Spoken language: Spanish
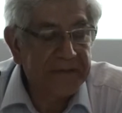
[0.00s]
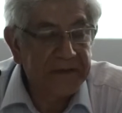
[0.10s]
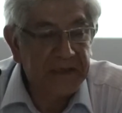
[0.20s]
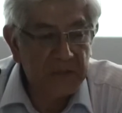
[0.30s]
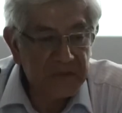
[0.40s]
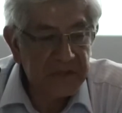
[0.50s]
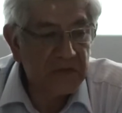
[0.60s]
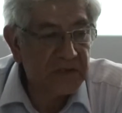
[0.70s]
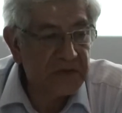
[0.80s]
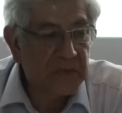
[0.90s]
digamos,
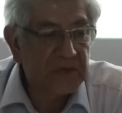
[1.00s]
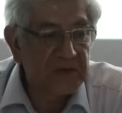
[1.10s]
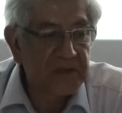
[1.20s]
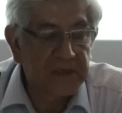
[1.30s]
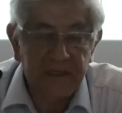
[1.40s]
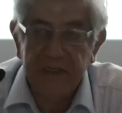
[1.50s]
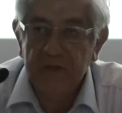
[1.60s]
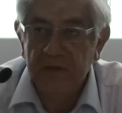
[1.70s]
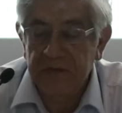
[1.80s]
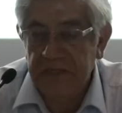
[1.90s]
estos aspectos de
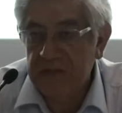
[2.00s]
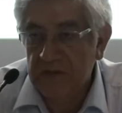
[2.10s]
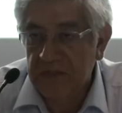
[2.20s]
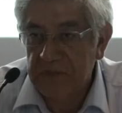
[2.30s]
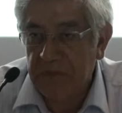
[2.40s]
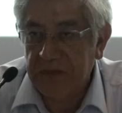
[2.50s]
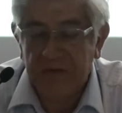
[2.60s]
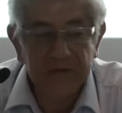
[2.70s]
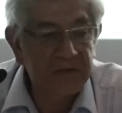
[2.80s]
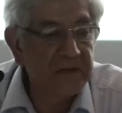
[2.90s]
riesgo y estos
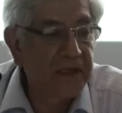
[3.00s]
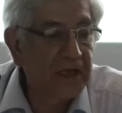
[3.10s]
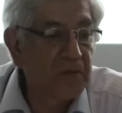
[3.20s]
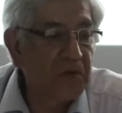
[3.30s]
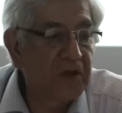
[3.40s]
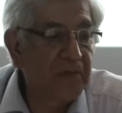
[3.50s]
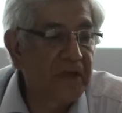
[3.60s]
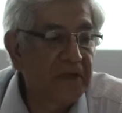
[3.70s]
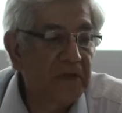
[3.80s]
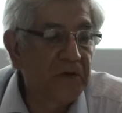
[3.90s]
aspectos de cambio
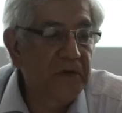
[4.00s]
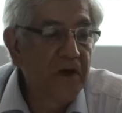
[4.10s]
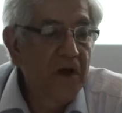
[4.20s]
climático,